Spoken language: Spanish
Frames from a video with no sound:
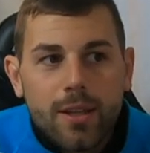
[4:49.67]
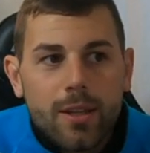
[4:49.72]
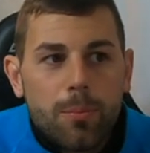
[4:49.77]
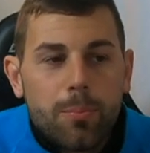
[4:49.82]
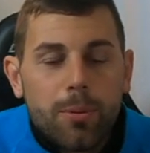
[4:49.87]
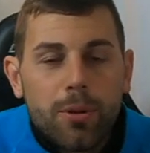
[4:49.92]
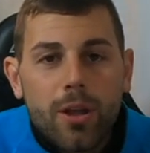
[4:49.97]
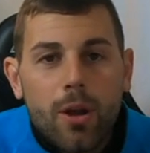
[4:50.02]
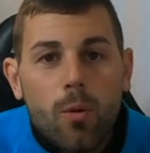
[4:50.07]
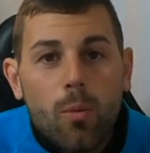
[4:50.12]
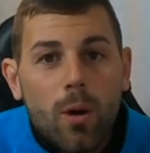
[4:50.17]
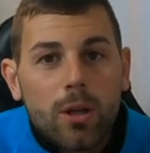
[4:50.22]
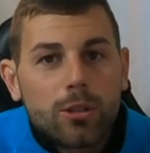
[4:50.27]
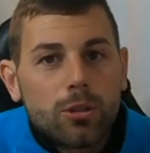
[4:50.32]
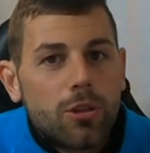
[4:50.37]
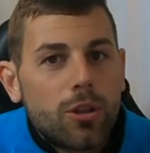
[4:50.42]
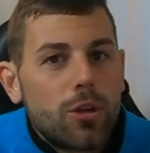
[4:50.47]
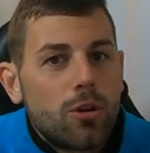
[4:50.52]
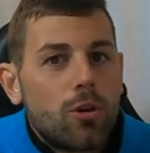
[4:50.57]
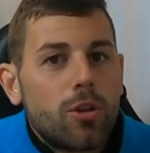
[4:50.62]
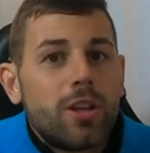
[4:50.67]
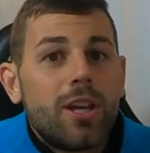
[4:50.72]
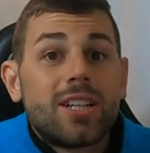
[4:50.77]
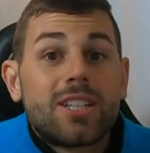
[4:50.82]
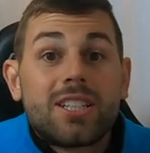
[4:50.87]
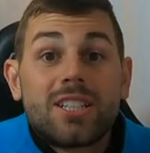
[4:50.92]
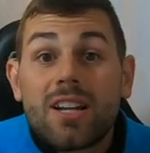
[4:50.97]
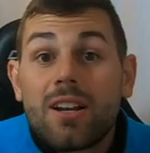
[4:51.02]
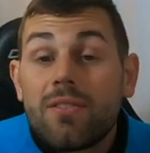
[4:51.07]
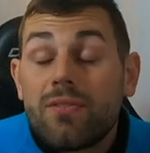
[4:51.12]
después de 4 o 5
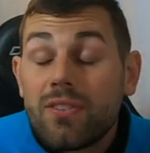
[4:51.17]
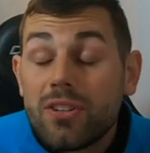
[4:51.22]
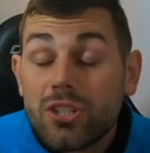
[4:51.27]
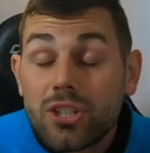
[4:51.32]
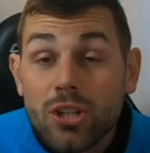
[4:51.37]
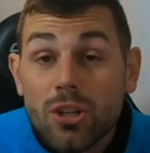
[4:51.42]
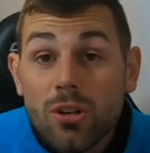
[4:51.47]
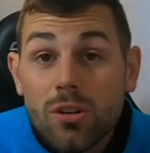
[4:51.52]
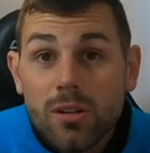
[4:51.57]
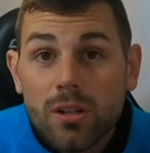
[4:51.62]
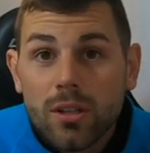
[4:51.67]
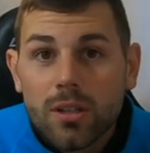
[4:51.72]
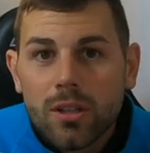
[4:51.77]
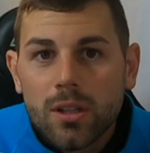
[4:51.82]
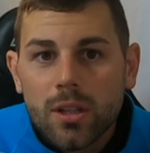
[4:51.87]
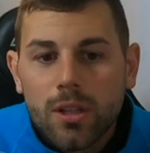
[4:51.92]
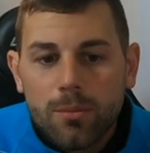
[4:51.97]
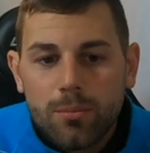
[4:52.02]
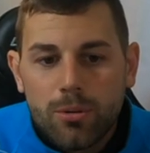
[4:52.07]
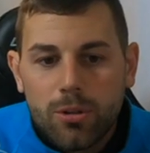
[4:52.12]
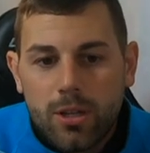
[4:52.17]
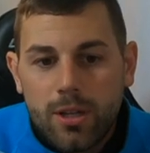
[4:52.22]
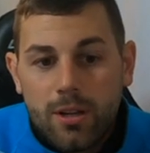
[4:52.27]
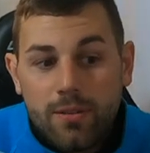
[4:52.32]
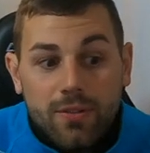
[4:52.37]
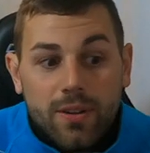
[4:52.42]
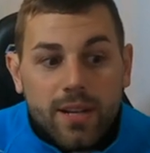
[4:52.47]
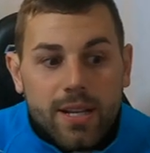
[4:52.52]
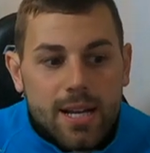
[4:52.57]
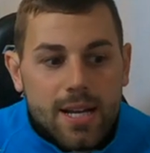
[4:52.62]
días es al fisio, porque al
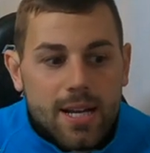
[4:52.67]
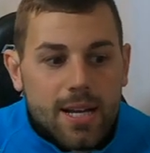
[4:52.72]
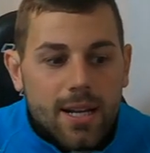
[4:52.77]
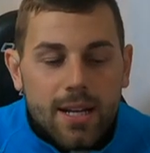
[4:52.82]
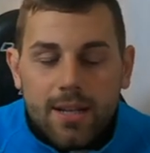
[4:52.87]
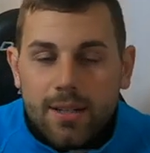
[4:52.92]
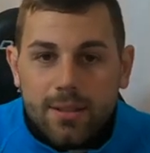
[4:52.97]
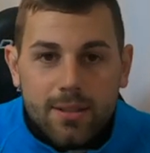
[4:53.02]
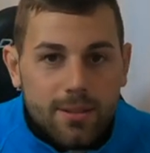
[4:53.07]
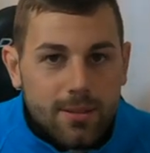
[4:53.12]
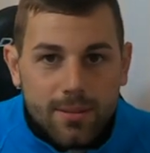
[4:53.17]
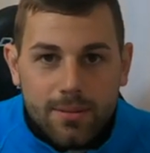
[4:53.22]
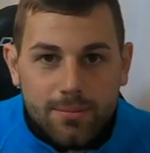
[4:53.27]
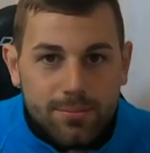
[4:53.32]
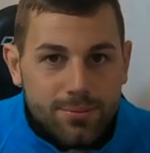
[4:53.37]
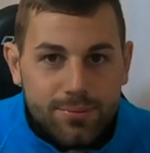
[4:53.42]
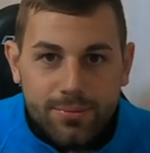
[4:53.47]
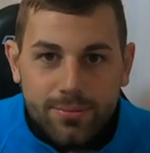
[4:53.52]
final